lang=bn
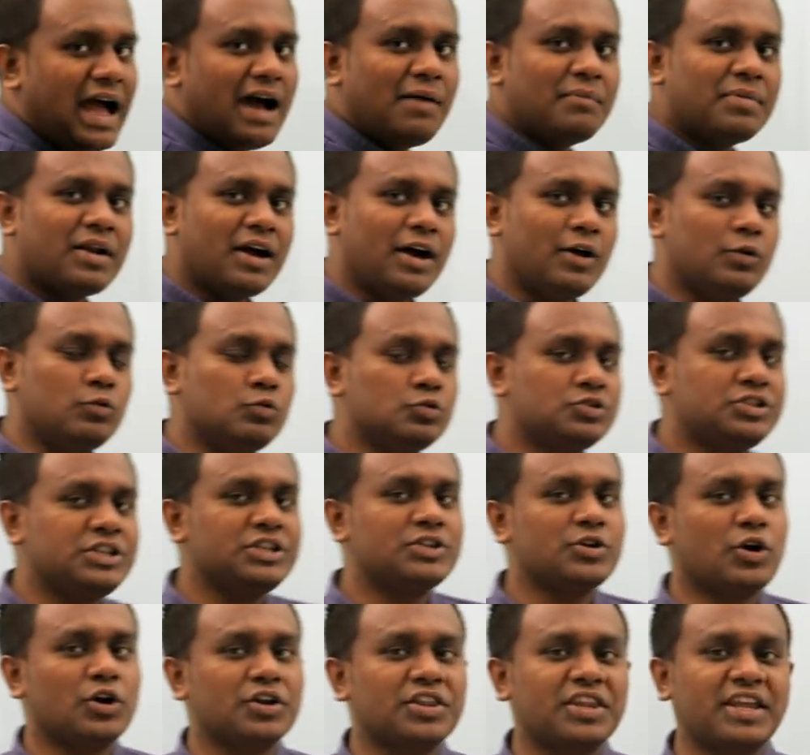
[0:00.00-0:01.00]
আমরা
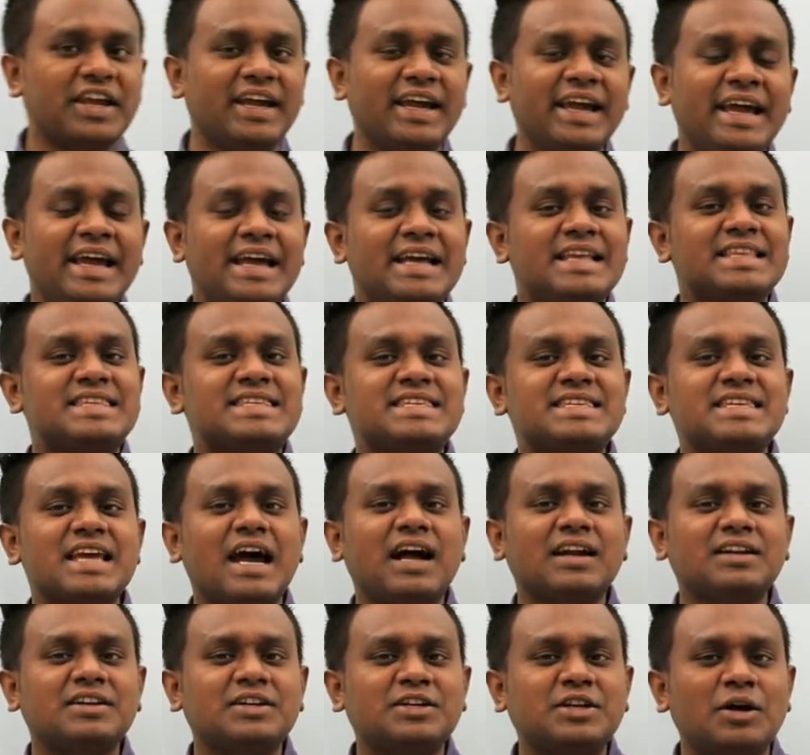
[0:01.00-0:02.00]
উচিত অর্থে
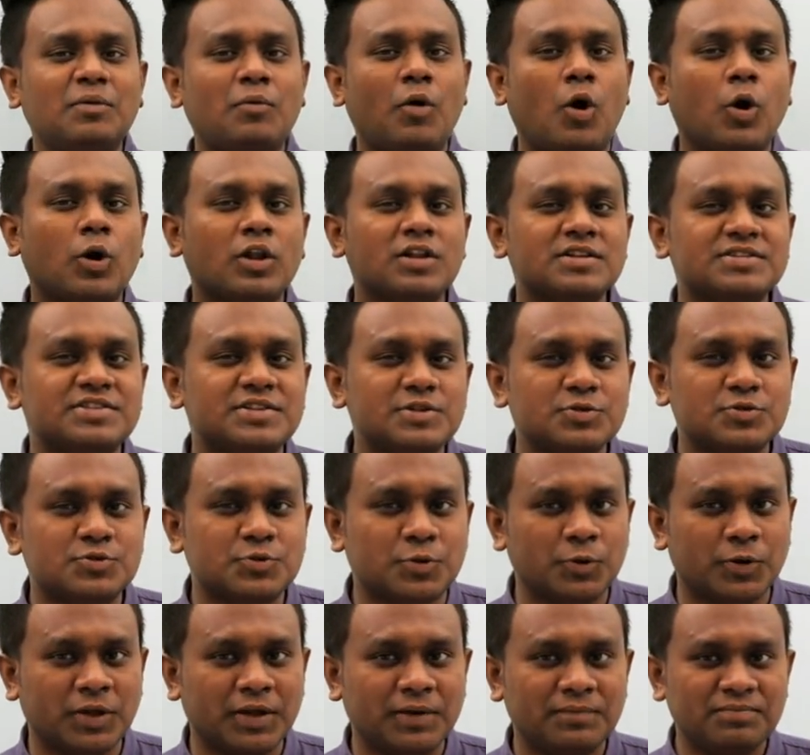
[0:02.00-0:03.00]
চারটা মডেলস ইউজ
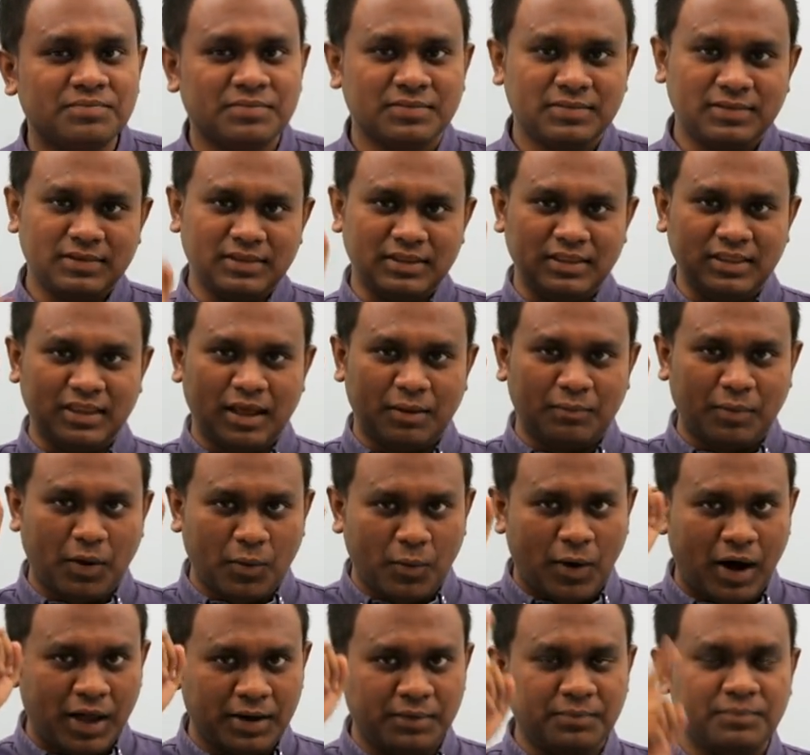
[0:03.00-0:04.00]
করি নাম্বার
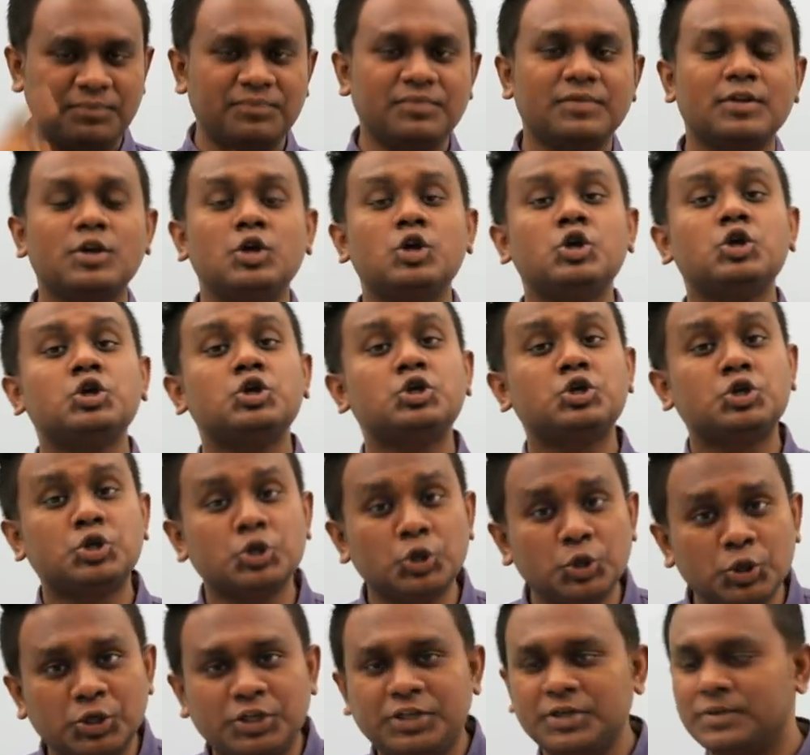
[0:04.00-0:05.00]
ওয়ান
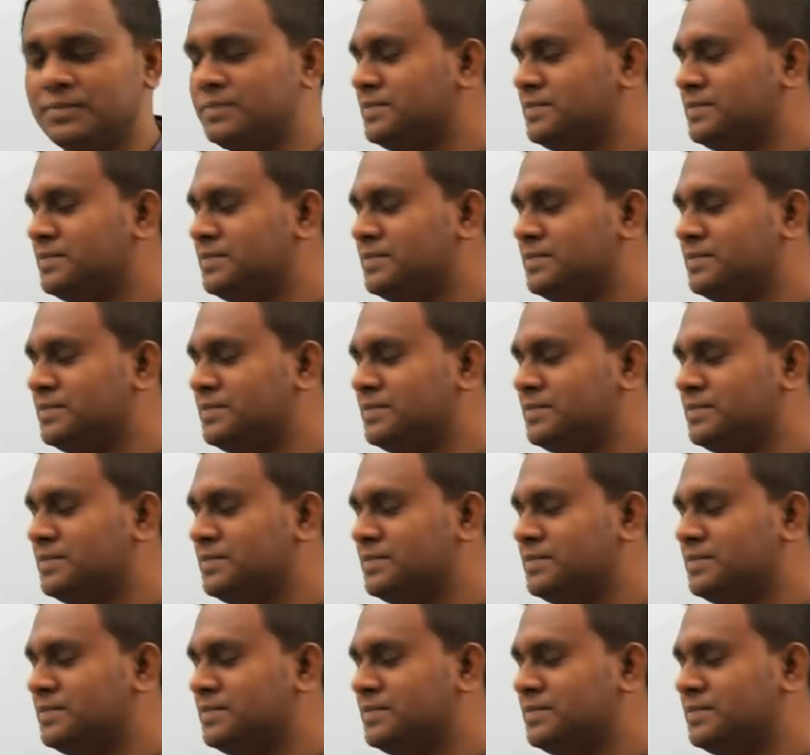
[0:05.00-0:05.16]
শুড